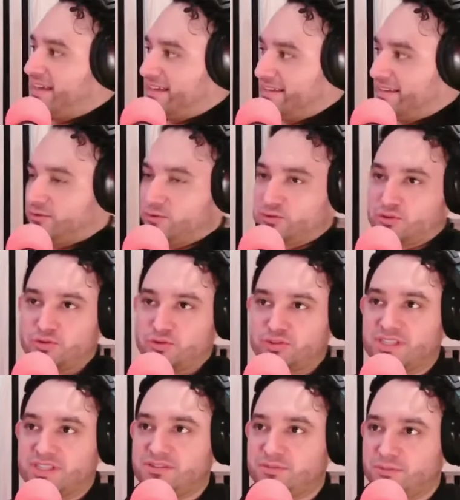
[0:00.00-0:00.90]
hay dos
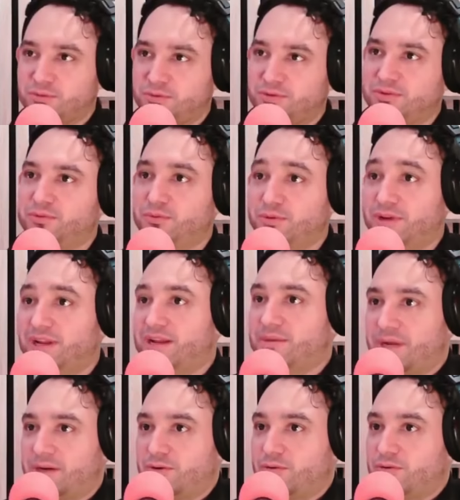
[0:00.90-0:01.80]
cosas, uno, de la
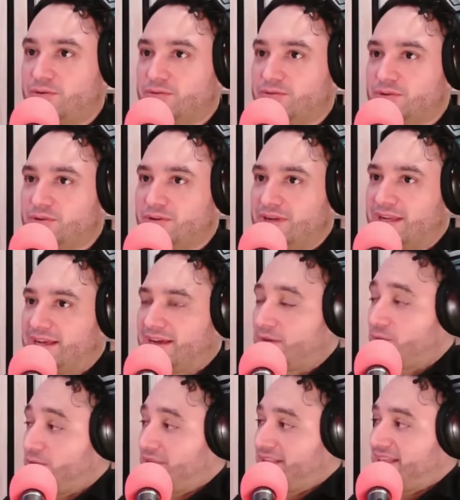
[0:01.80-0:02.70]
mano con, la
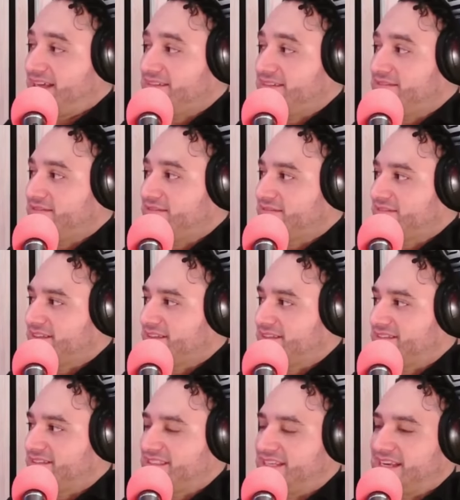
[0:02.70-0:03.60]
crueldad
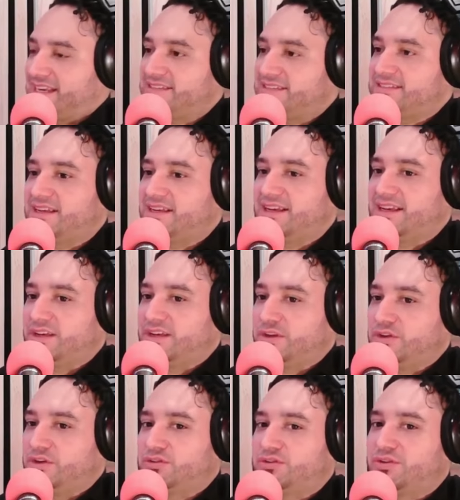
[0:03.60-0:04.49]
que señalas
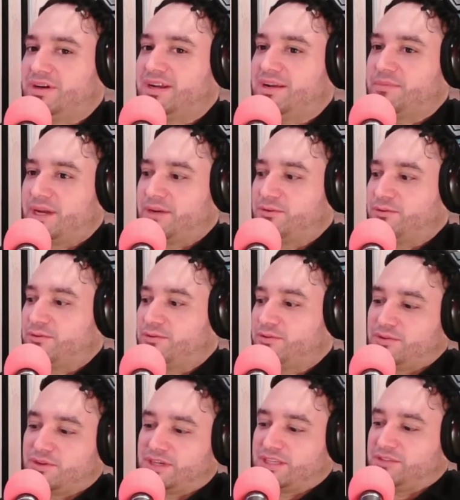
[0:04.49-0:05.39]
y otro de la mano
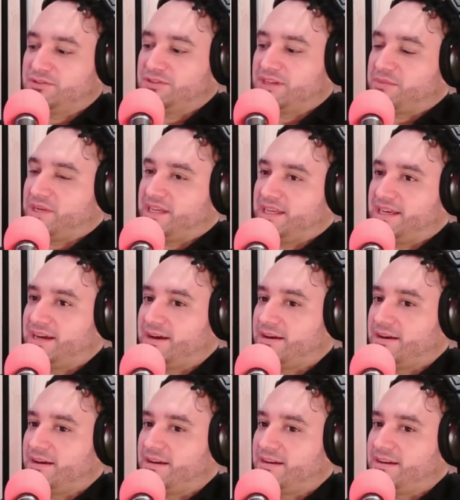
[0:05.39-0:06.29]
con lo que yo llamaría
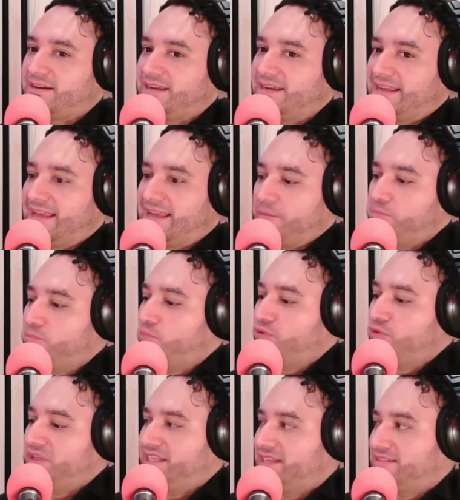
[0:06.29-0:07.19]
la
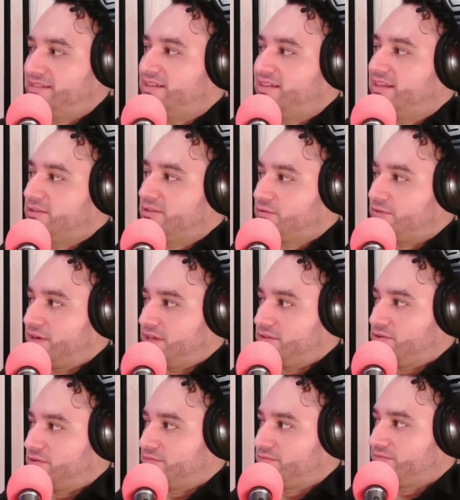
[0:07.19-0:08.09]
impunidad del dato
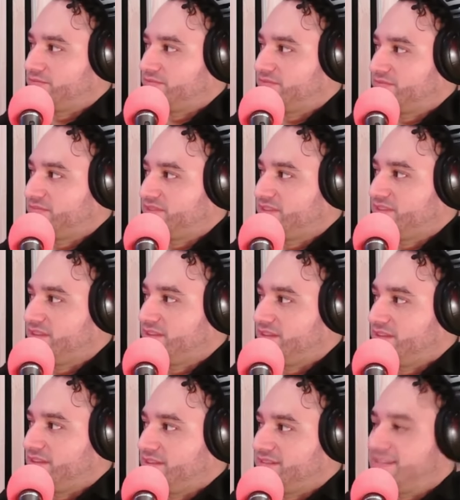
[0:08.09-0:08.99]
falso.
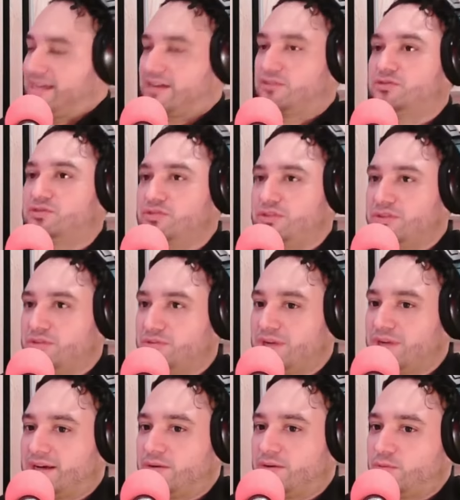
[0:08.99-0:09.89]
Se ha construido
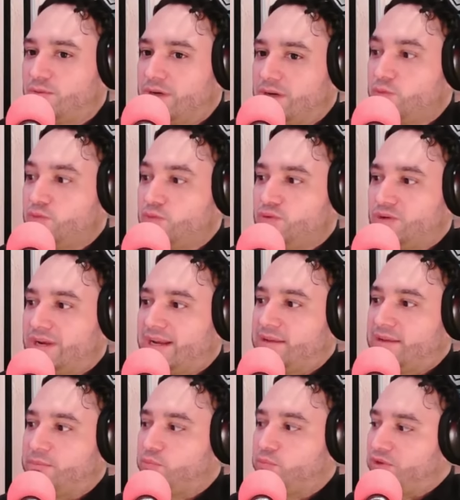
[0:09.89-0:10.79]
una, una cultura de la
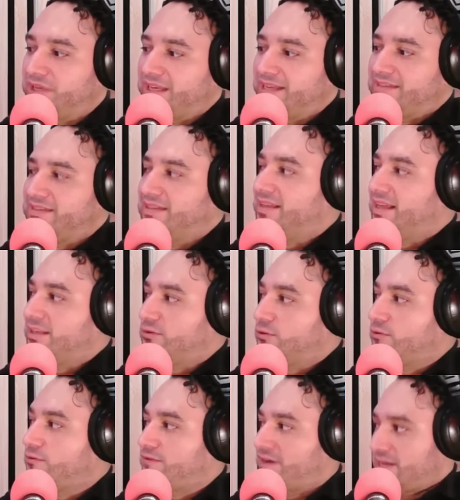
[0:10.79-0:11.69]
impunidad del
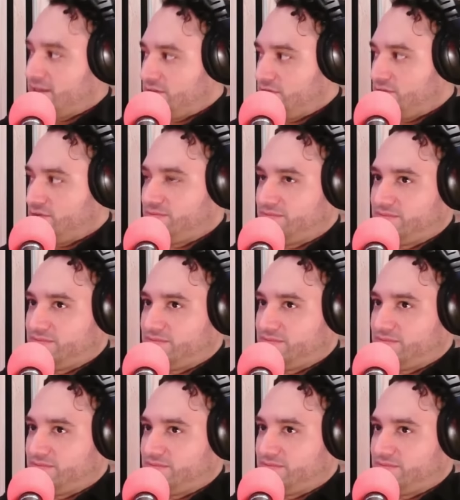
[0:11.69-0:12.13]
dato falso.